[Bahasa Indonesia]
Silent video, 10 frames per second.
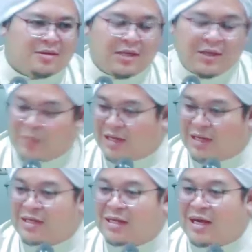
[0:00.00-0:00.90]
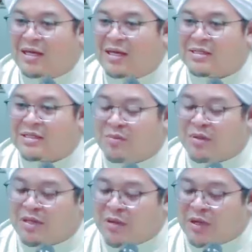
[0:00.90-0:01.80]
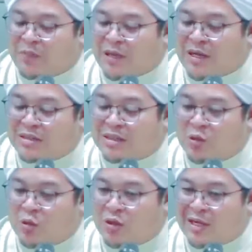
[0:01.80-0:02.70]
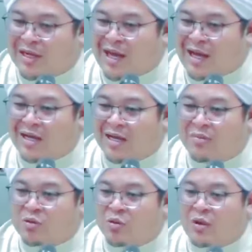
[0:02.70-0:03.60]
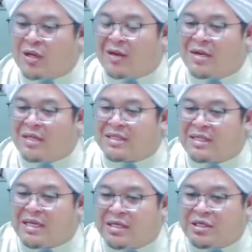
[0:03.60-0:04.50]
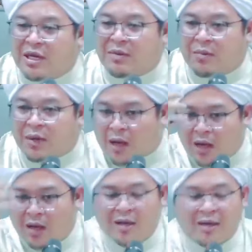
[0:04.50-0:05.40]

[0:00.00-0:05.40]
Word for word: Ini pang kita di akhir zaman ini berpegang teguh dengan agama tu kama sikil jamroh